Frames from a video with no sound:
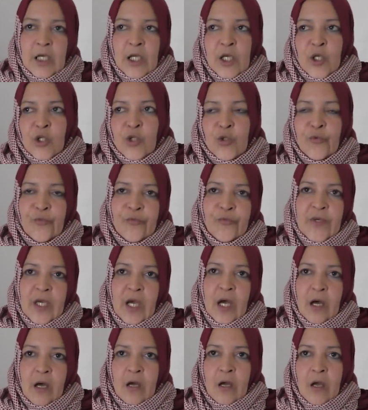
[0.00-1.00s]
راه يشوف
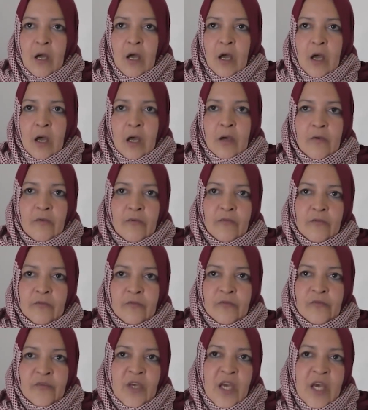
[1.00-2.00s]
فيا
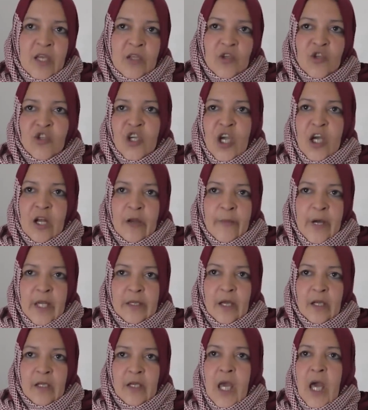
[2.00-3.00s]
في هذا شهر
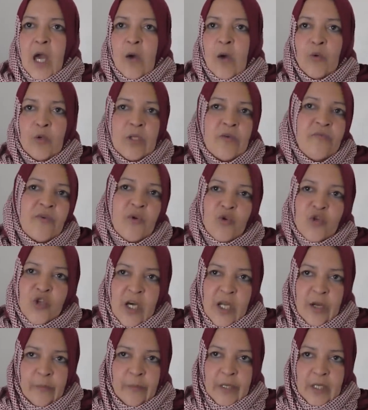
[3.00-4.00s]
رمضان يعاوني في
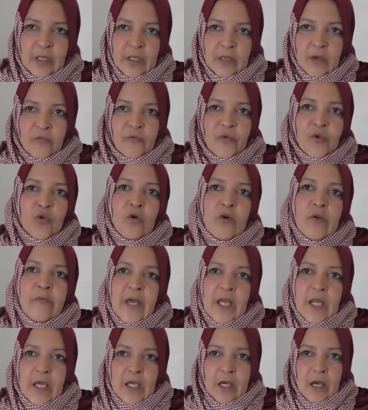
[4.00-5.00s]
وجه ربي في طوع
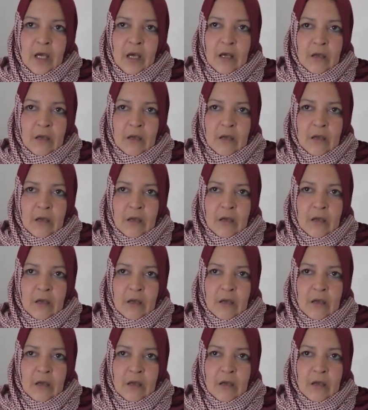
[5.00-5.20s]
الملائكه